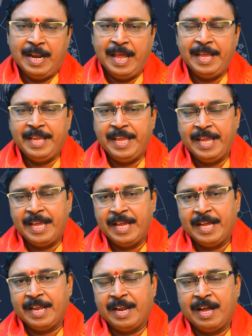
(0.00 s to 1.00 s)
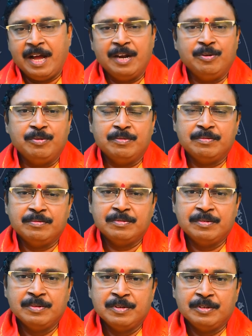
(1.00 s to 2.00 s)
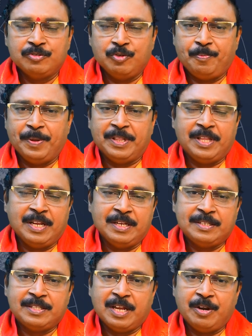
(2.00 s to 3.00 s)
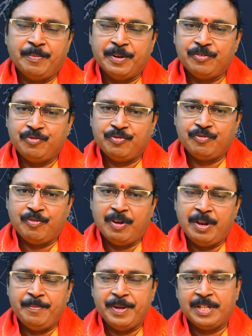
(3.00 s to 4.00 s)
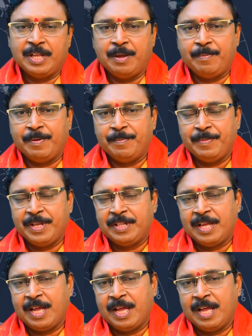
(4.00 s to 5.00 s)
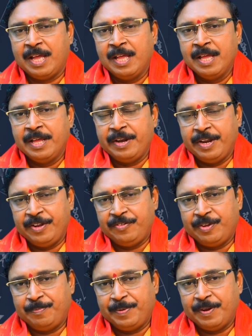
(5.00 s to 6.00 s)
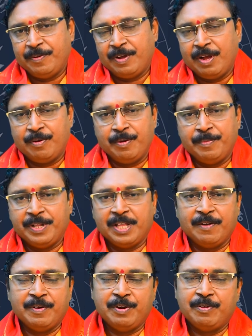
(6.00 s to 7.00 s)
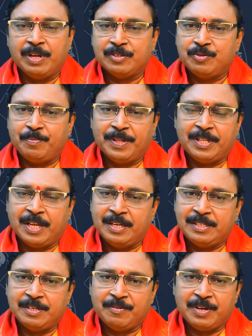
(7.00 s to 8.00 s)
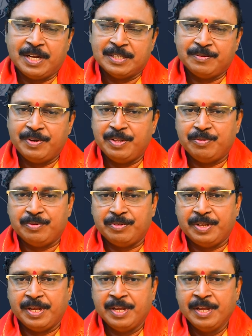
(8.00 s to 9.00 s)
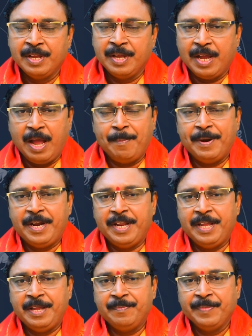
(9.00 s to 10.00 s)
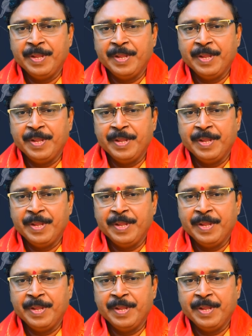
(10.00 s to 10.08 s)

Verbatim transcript: ఇలా ఏ గ్రహాలు సుఫలితాన్ని ఇస్తాడో మనం చూసుకోవాలి మిగతా మిగతా నేను చెప్పినవి కాకుండా మిగతావన్నీ కూడా అసుఫలితాన్ని ఇచ్చే అవకాశం అనేది ఉంటుంది కాబట్టి